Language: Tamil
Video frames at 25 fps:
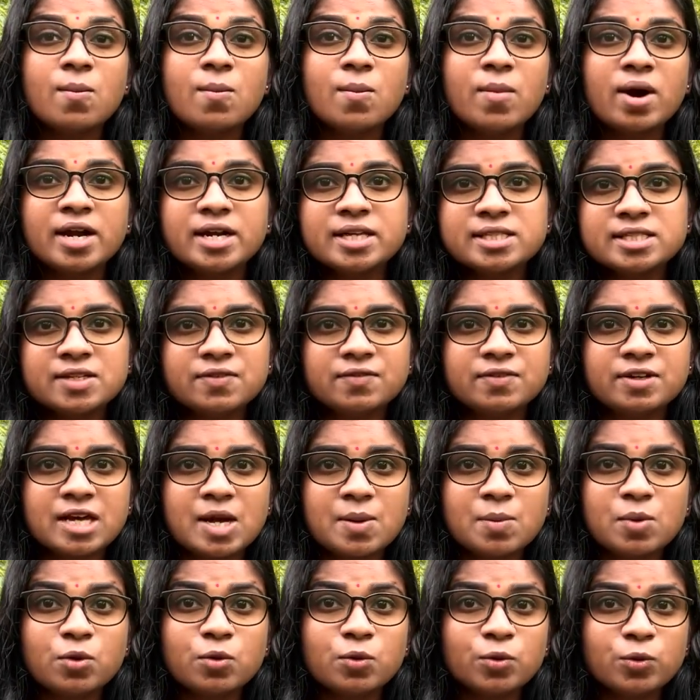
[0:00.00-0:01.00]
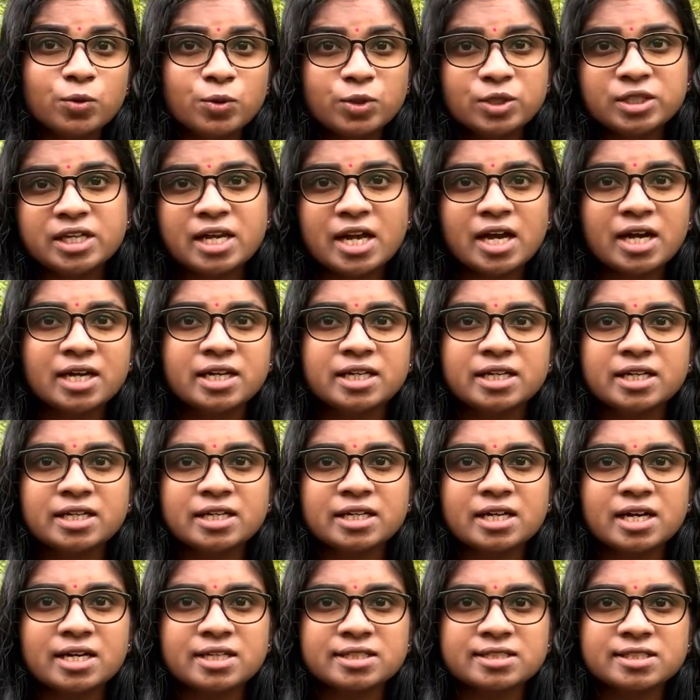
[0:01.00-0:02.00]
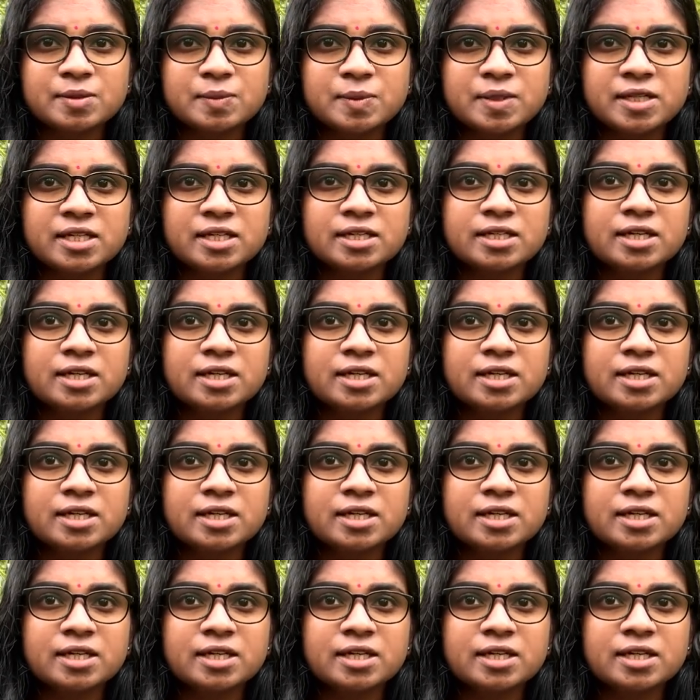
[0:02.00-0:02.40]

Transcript: மனசை விடாம உறுதியாக நிக்கிறாங்க சிவு